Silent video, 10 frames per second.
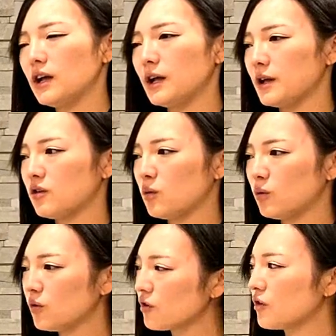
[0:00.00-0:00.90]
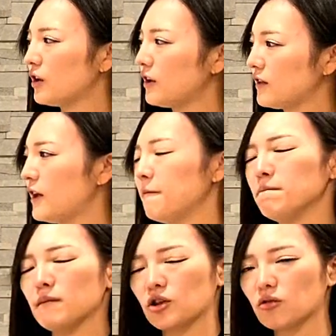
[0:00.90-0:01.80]
えー、司法書士はですね
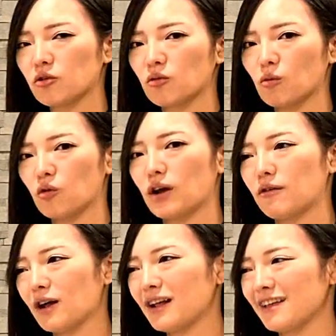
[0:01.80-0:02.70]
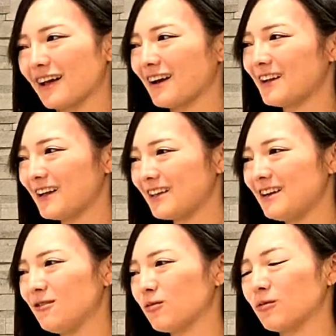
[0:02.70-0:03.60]
そもそもあの反社会的
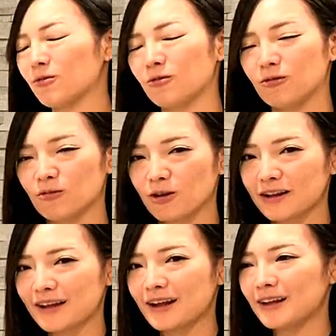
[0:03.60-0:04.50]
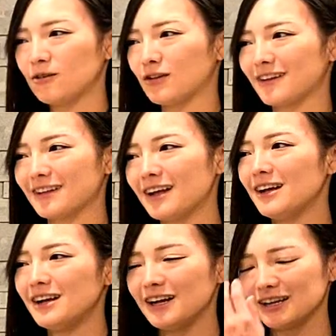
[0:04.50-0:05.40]
勢力の方のですね
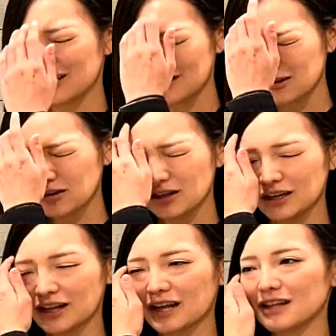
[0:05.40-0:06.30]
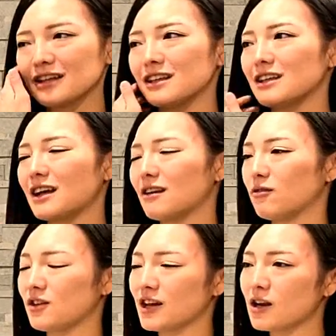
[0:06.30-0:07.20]
手続きに関してあの
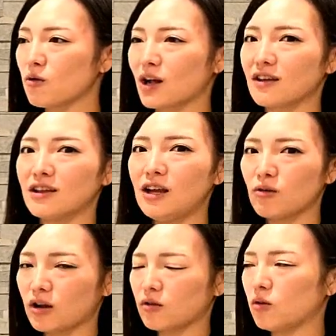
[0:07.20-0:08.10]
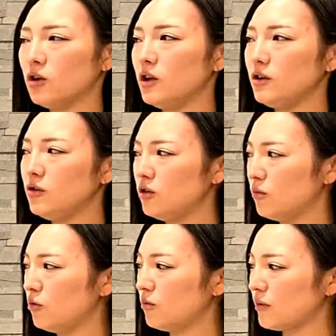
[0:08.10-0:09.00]
力を貸していいのかというの
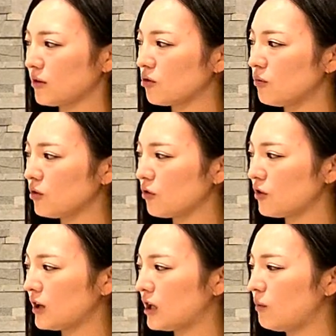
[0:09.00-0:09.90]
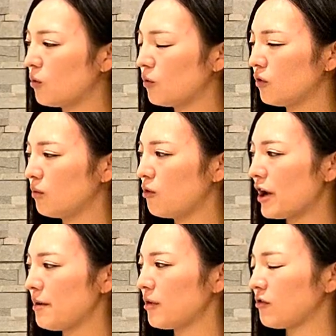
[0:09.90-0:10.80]
も、まあ、そこも当然疑問も
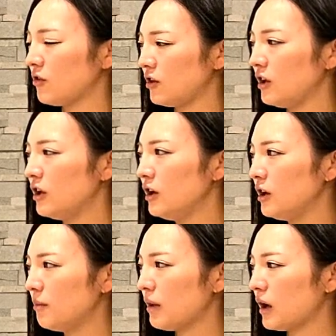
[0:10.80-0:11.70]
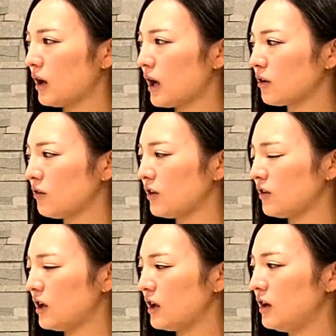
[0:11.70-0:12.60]
ありますし、まあ、あとで
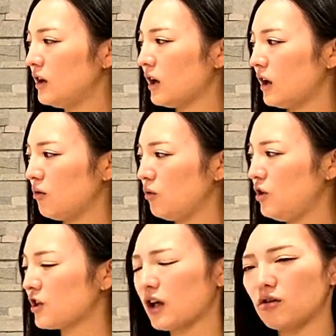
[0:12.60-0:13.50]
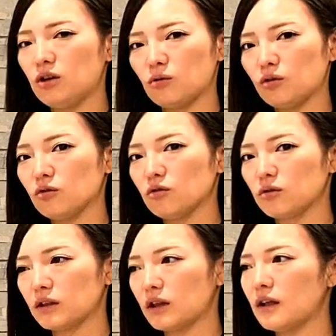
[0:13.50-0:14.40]
すねあの意思確認という
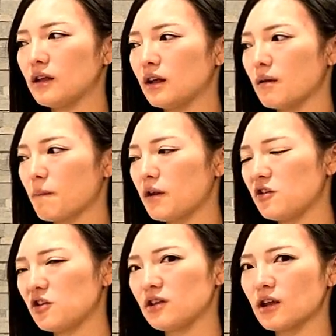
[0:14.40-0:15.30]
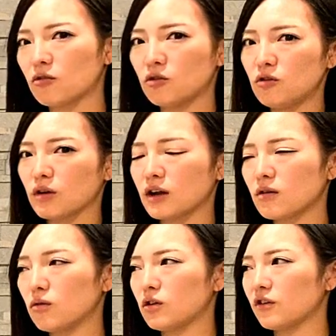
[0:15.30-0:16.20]
点でやっぱり信託のは結
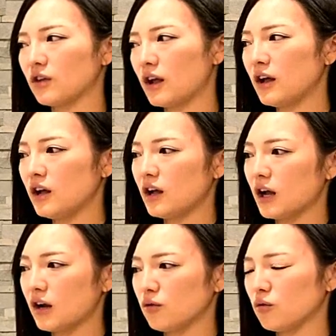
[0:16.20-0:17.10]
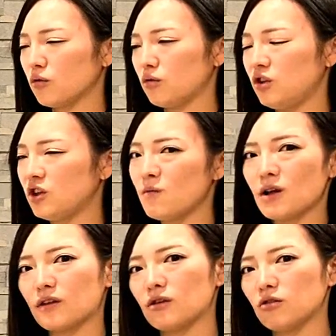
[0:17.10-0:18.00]
構ですねあの実務
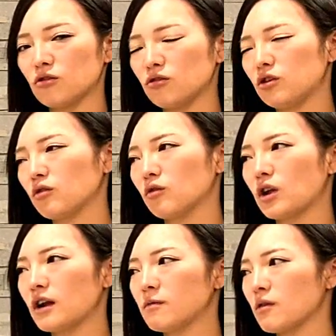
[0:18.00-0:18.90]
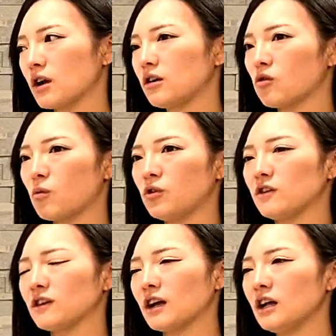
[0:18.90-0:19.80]
やってる人であれば分かると思うんで
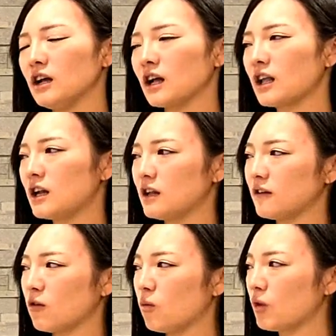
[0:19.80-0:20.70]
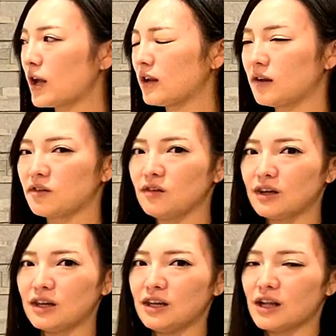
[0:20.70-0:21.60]
すがかなりですね重たい手続
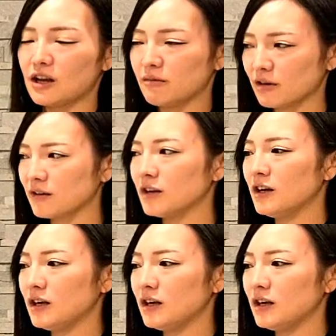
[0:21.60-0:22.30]
きになります。